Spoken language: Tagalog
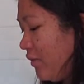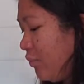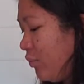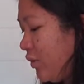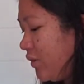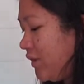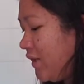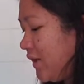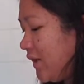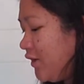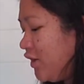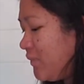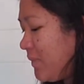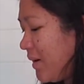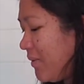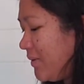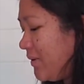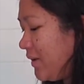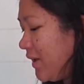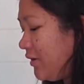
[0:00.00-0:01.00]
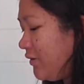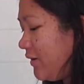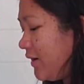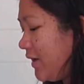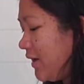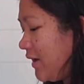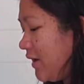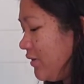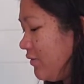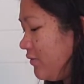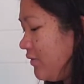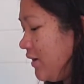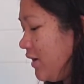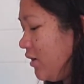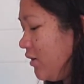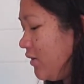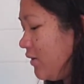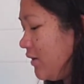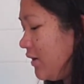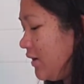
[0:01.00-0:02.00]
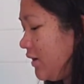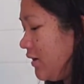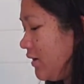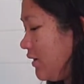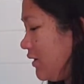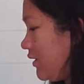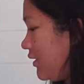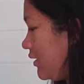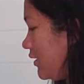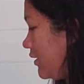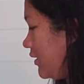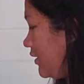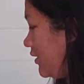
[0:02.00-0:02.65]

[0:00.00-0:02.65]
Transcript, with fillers: Pwede rin gumamit tayo ng ano, ng uh,